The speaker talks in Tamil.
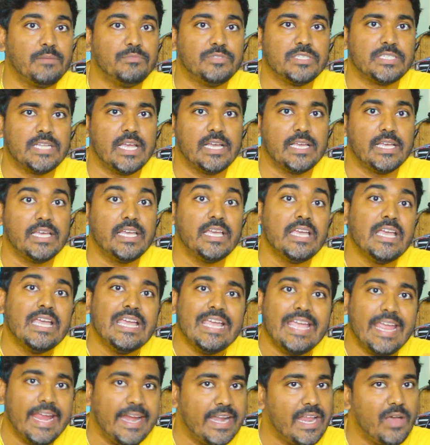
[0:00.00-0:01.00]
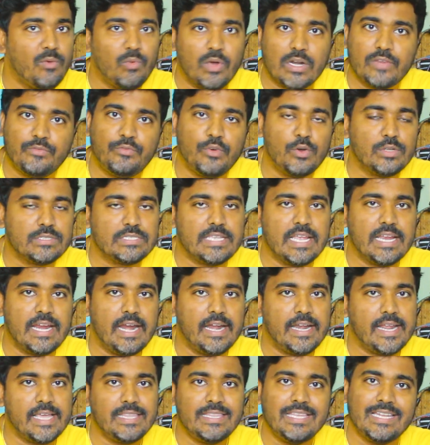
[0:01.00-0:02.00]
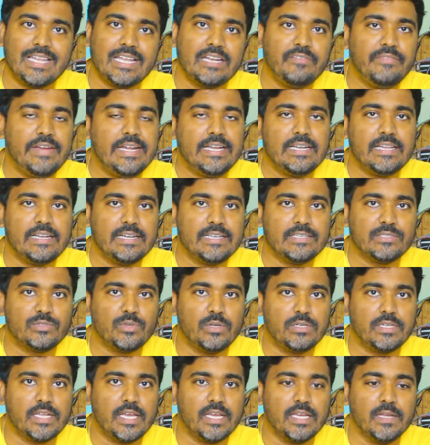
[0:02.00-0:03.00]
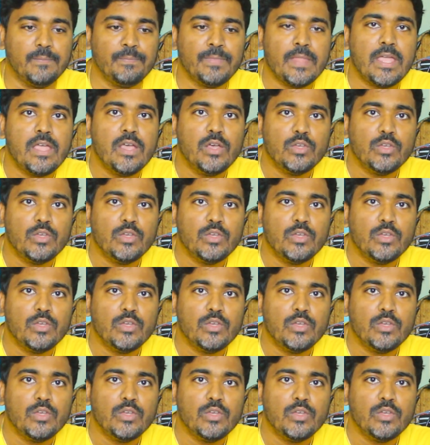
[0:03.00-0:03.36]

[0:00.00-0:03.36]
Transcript: ஆரம்பிச்சிட்டாங்க ஏன்னா ஒர்க் ஃபோர்ஸே கிடையாது எல்லோரும் வீட்டில் இருக்க சொல்லிட்டாங்க